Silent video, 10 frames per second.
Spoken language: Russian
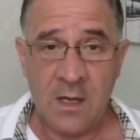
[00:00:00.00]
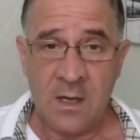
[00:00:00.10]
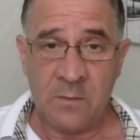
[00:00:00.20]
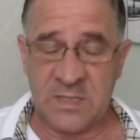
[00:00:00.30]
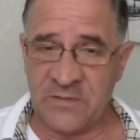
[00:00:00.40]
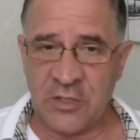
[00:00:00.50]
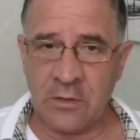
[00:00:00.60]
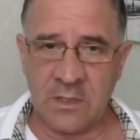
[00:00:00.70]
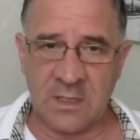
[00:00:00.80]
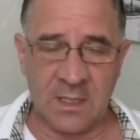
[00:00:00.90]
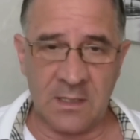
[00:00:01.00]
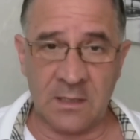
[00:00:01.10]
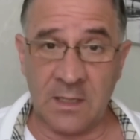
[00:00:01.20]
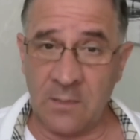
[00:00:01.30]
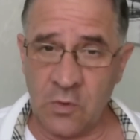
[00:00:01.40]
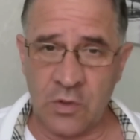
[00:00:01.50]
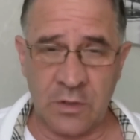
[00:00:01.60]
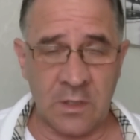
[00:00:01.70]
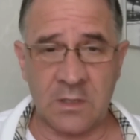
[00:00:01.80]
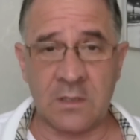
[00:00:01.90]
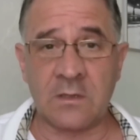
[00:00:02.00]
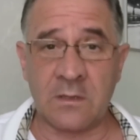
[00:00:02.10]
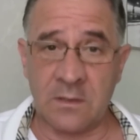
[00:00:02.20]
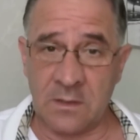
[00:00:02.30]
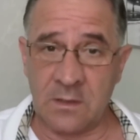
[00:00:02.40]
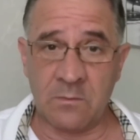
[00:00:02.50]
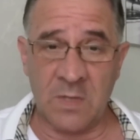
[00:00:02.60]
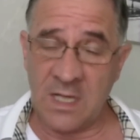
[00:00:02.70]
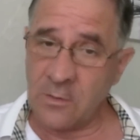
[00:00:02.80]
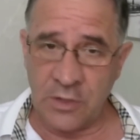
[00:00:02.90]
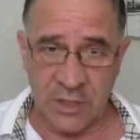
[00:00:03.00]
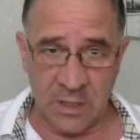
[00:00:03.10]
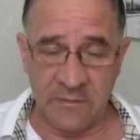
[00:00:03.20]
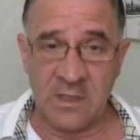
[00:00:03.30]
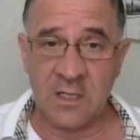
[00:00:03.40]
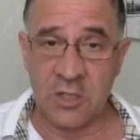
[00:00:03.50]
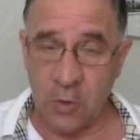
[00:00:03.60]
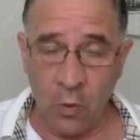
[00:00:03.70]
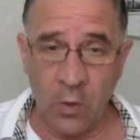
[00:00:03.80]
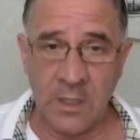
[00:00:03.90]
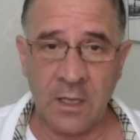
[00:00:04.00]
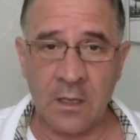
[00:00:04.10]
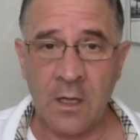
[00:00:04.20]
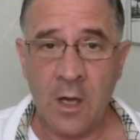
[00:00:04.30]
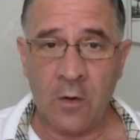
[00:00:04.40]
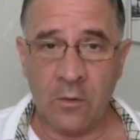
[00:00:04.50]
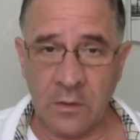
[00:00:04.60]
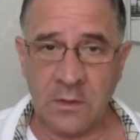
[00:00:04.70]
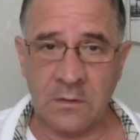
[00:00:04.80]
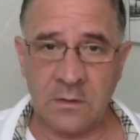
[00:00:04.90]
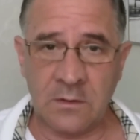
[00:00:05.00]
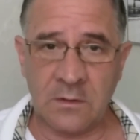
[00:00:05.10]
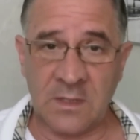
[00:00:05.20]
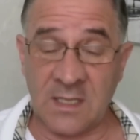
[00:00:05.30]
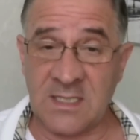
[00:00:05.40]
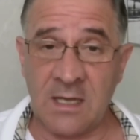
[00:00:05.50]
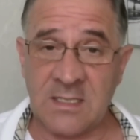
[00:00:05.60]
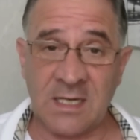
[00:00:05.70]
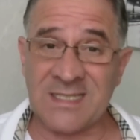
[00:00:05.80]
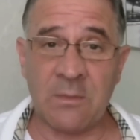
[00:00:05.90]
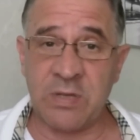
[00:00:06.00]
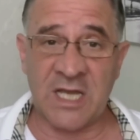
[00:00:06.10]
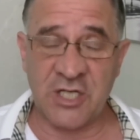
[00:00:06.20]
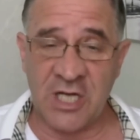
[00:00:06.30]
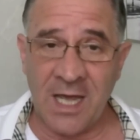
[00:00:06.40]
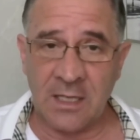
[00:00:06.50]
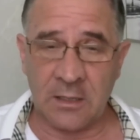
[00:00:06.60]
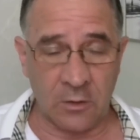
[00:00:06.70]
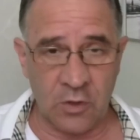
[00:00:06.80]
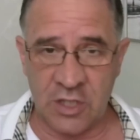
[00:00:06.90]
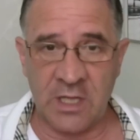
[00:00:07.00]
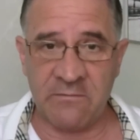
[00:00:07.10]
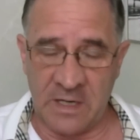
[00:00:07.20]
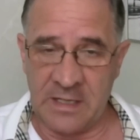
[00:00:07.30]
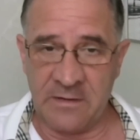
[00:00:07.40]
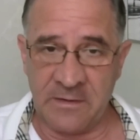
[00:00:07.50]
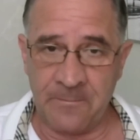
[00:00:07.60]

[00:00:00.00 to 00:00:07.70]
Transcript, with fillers: Посвящен этот канал тому, что этот молодой человек, школьник, он, так сказать, разоблачает ложь Навального.